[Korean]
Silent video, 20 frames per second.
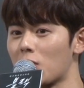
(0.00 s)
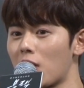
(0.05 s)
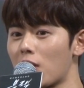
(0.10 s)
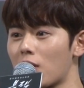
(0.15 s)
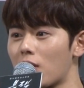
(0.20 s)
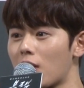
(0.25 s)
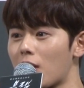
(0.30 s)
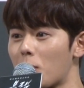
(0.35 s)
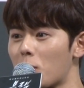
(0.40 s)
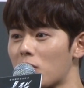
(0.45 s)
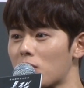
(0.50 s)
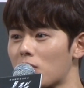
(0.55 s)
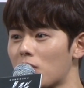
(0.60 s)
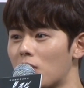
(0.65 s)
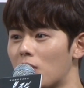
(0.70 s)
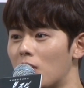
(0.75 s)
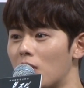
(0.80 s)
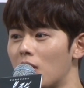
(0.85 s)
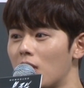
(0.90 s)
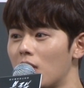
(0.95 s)
촬영을
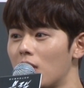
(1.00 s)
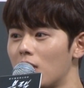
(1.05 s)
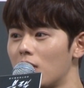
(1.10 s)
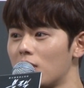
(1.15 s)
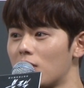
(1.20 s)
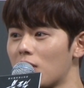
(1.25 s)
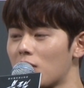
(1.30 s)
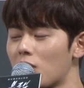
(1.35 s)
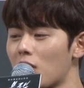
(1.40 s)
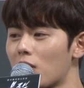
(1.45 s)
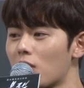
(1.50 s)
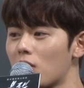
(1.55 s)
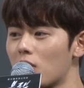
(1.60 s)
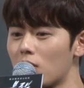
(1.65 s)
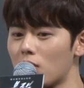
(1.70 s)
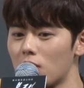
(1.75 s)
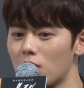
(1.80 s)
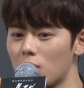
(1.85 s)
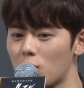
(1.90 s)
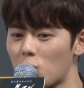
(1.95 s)
하면서 이제
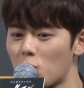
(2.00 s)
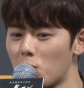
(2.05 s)
촬영